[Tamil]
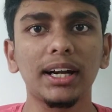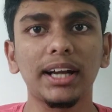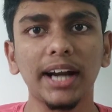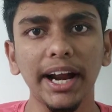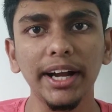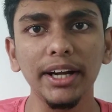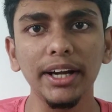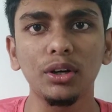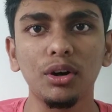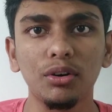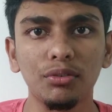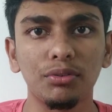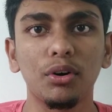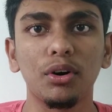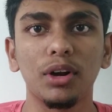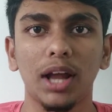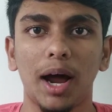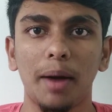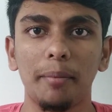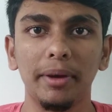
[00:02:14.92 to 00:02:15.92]

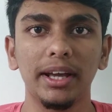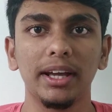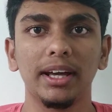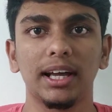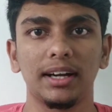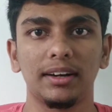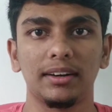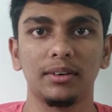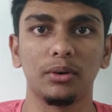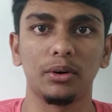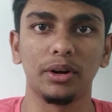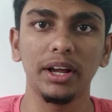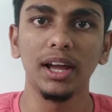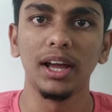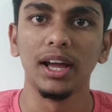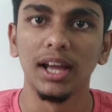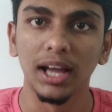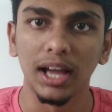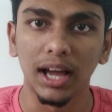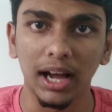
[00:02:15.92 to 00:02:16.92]
ட்ரைட்டோஃபோல் அப்படிங்கிற ஒரு
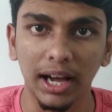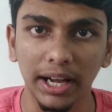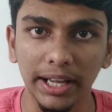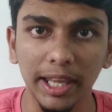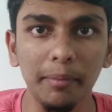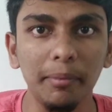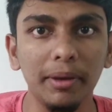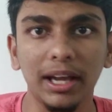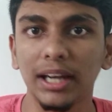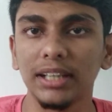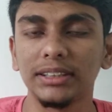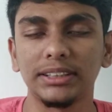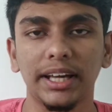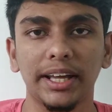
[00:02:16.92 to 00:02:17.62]
கெமிக்கலை